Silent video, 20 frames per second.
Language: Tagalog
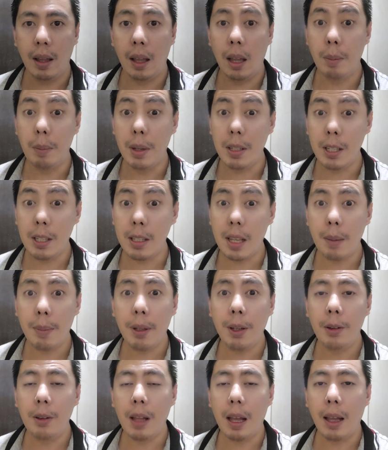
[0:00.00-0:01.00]
Ang
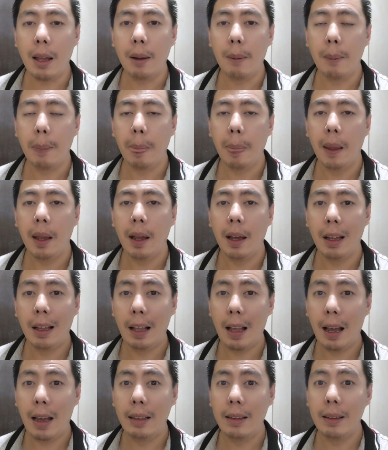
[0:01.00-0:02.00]
masasabi ko lang,
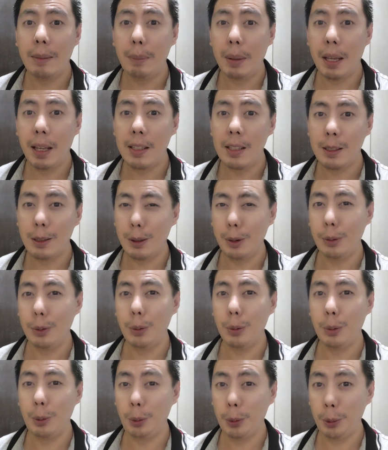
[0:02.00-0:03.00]
God bless
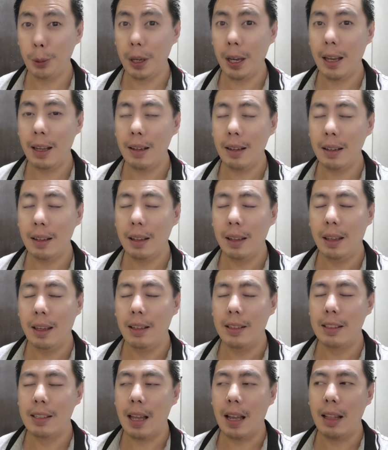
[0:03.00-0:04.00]
you, Kuya
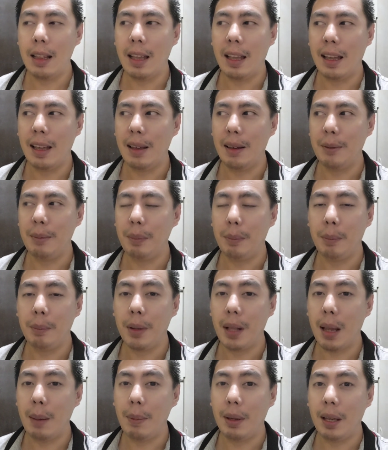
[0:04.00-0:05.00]
sana
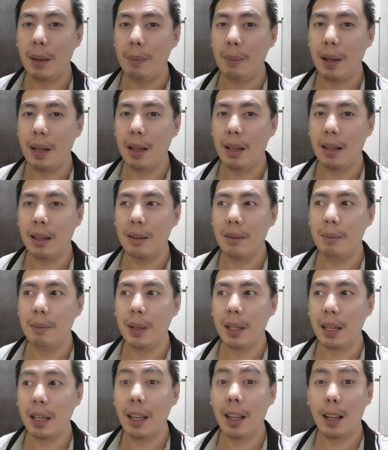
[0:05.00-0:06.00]
marami ka pang
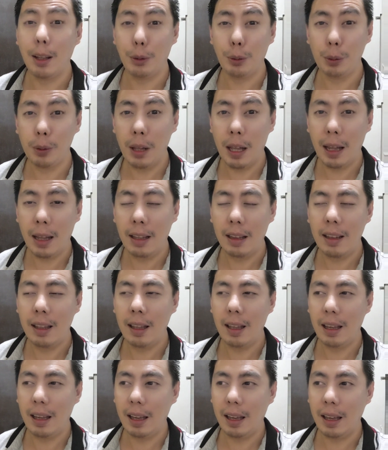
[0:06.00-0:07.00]
maging katulad
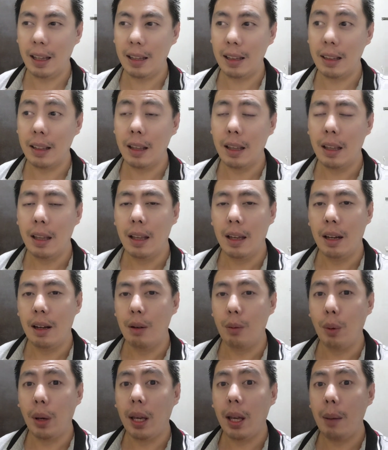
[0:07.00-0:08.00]
and
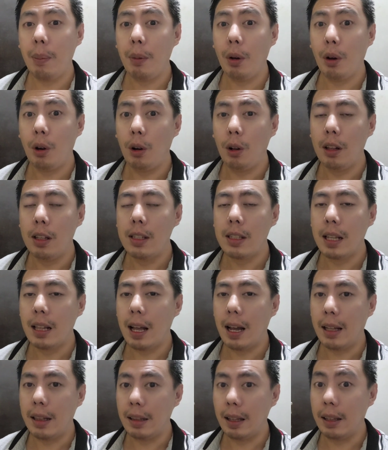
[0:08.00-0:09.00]
uh, wake up call sa
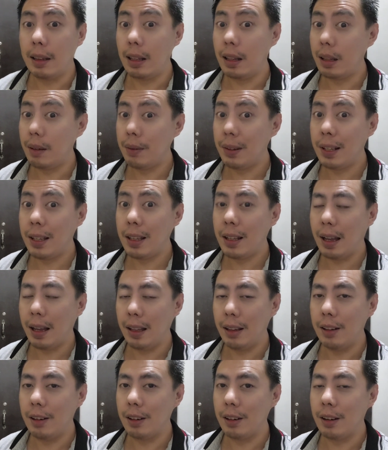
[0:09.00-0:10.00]
lahat ng delivery
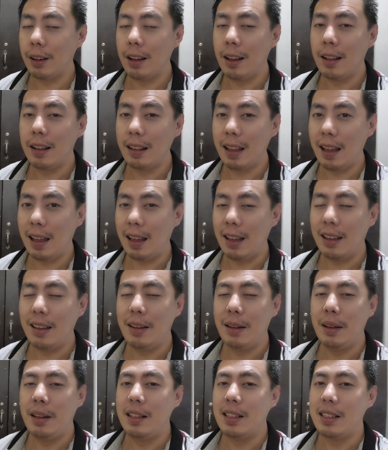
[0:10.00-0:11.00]
rider na
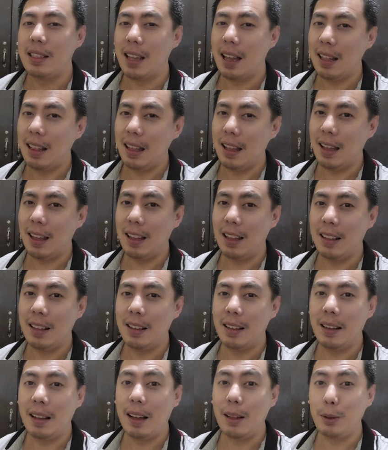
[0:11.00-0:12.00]
sana
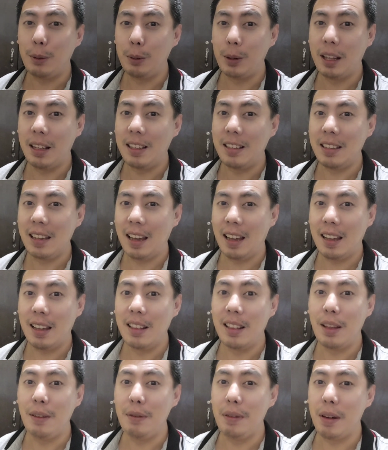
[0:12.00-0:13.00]
katulad niya
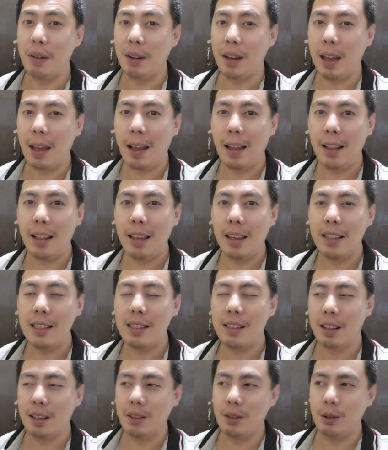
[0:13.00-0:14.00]
na very
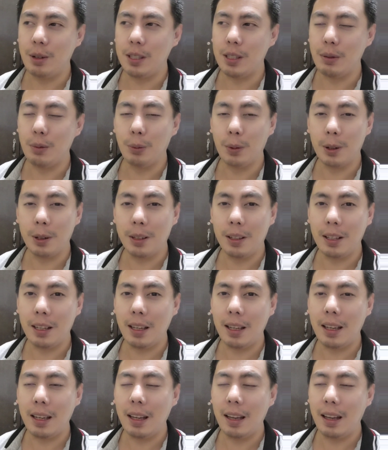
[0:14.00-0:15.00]
honest,
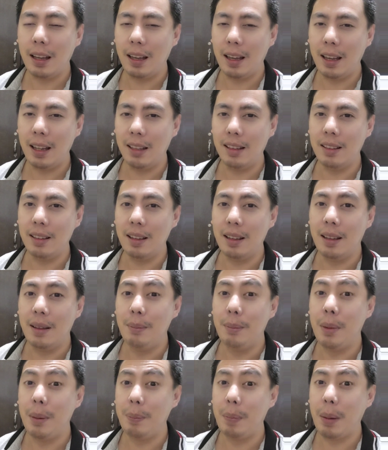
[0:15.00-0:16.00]
trustworthy, and
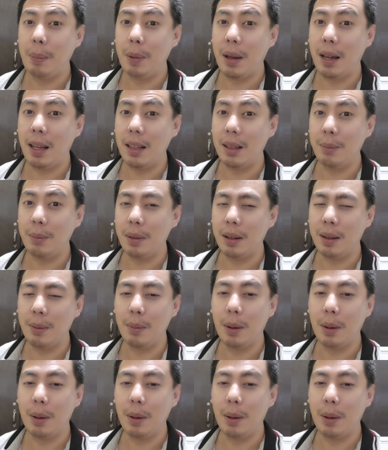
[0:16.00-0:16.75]
mapapakanib, uh,